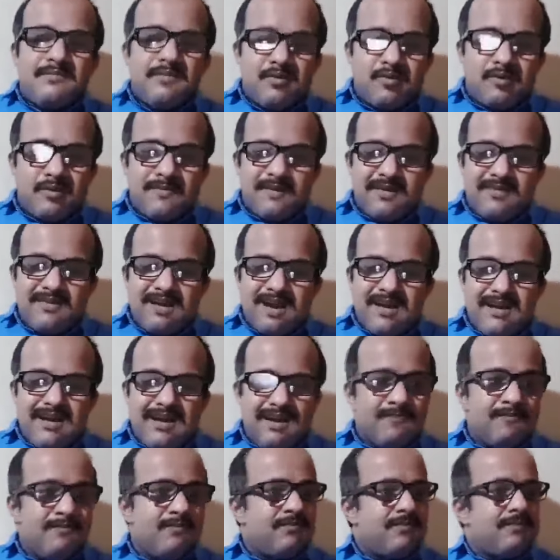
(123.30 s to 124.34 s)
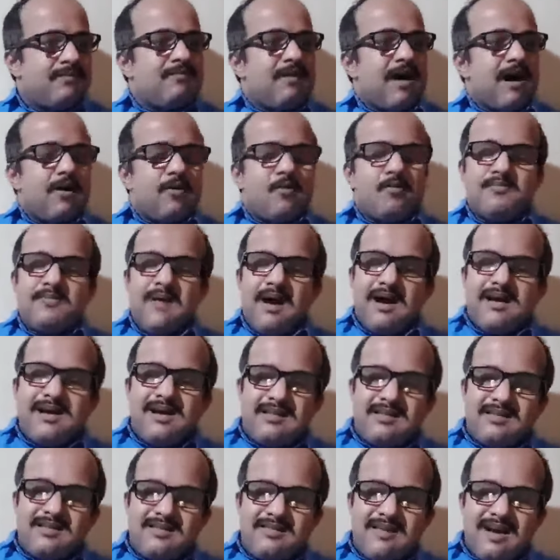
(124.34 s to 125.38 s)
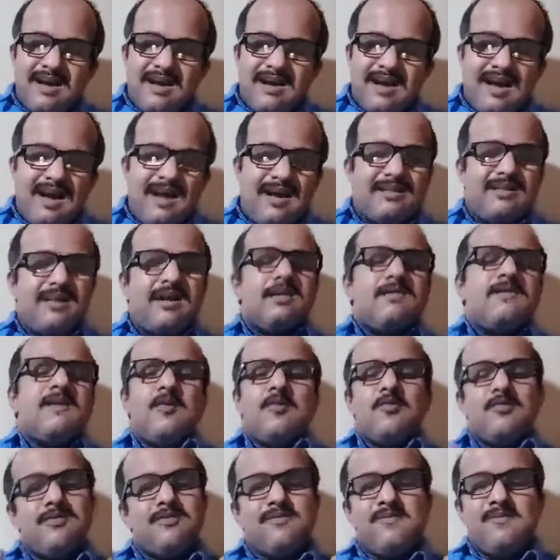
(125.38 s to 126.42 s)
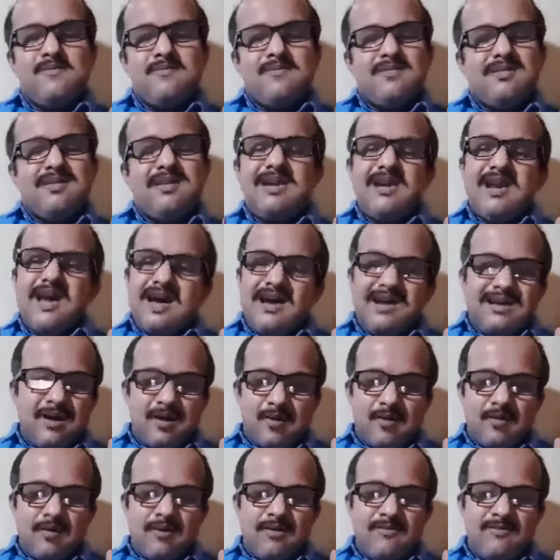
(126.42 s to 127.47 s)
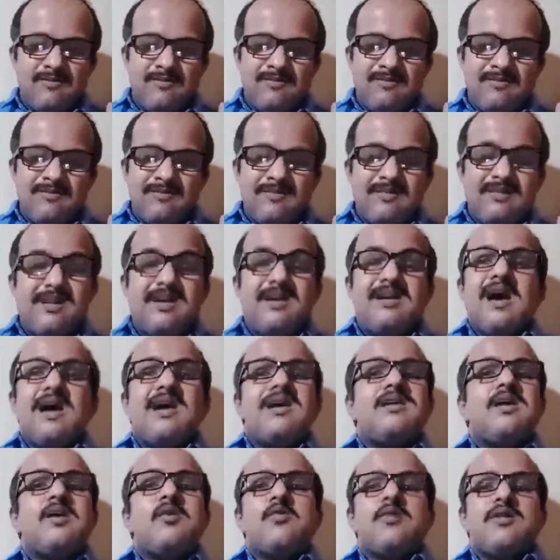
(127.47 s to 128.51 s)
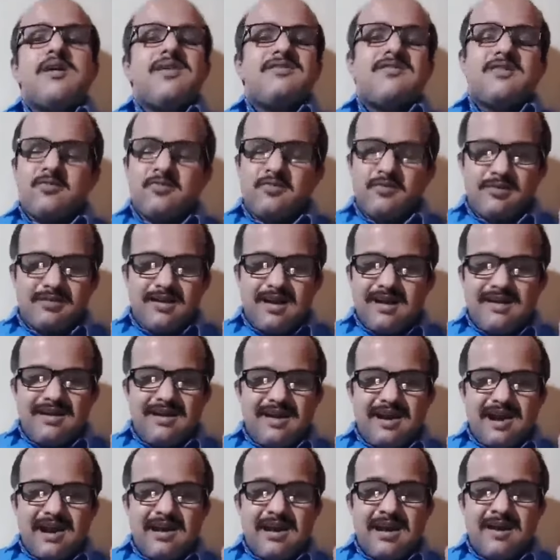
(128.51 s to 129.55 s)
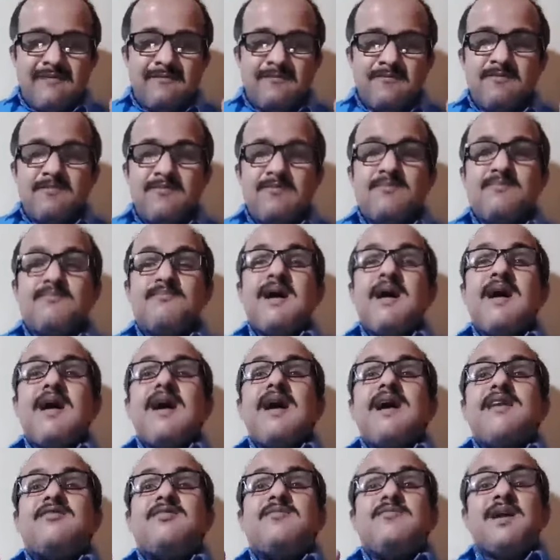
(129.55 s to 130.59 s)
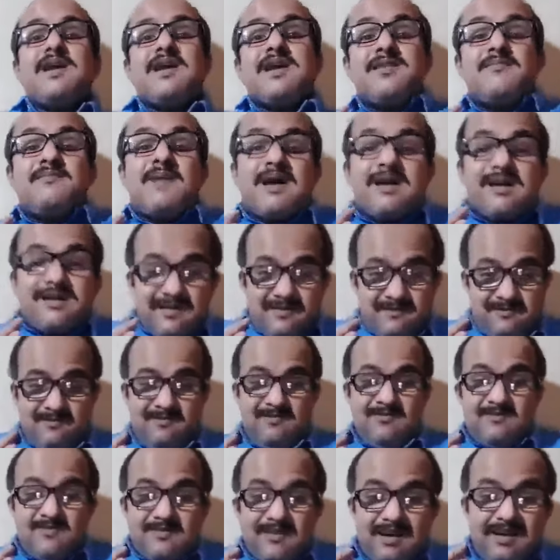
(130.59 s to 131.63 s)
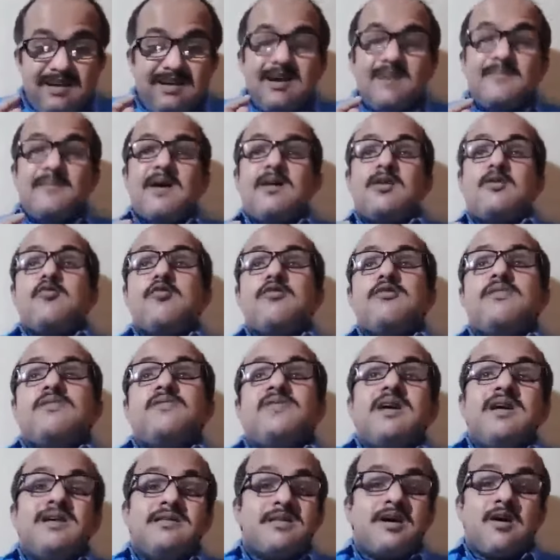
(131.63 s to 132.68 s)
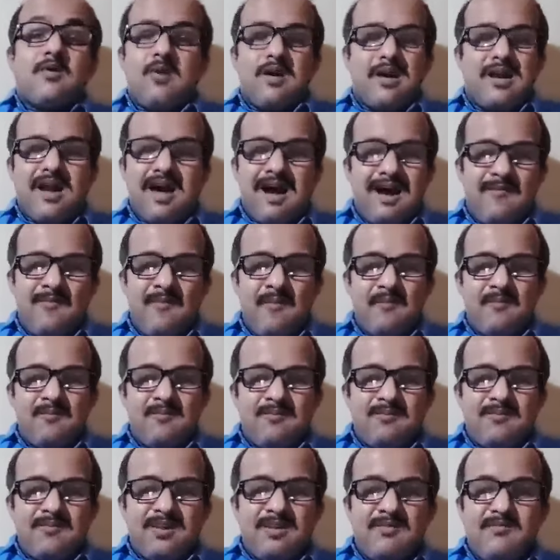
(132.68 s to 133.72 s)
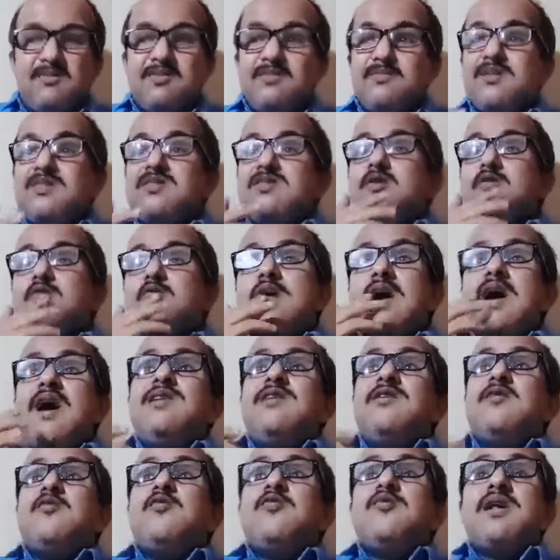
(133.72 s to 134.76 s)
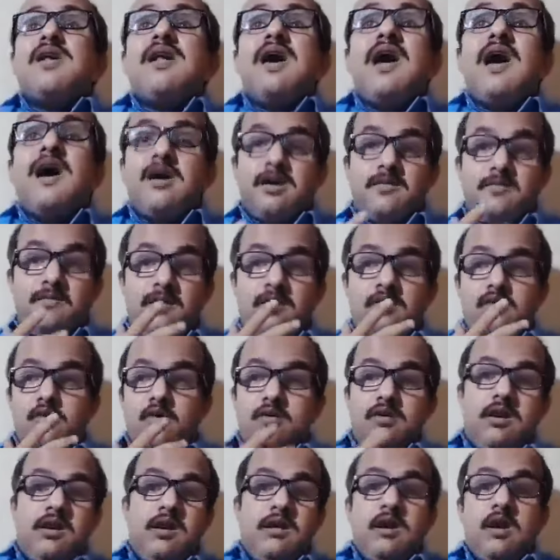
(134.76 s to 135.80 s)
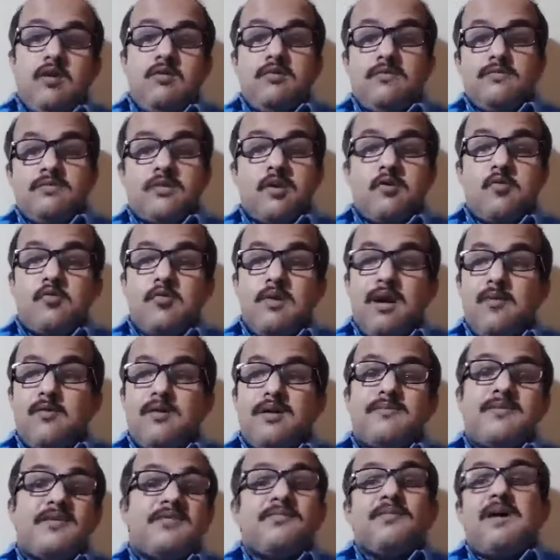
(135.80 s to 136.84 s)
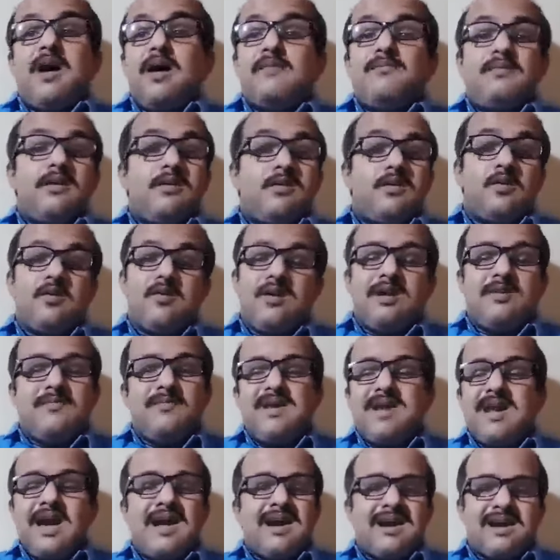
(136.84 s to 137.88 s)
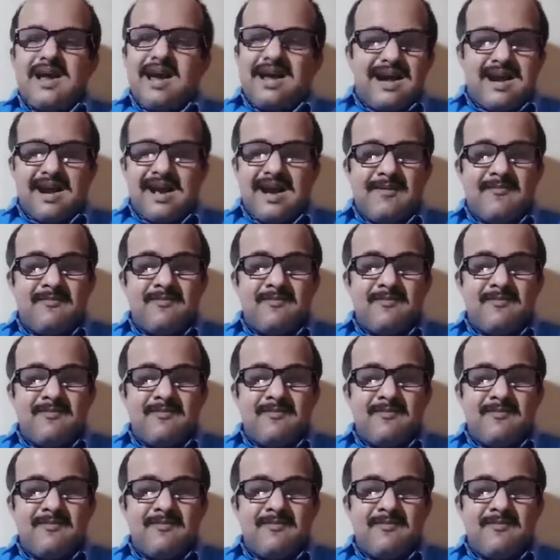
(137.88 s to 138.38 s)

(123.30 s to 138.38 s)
للبيوت مجانية معاكم محلة تجارية تدفعوا لله دره لله درك يا شيخ سلطان العرادة ما أجمل المرء عندما يكون فيه تقوى الله مش بالضرورة أن يكون الحاكم عنده لحية ومطوع والمسبحة بيده ليل بنهار لا لا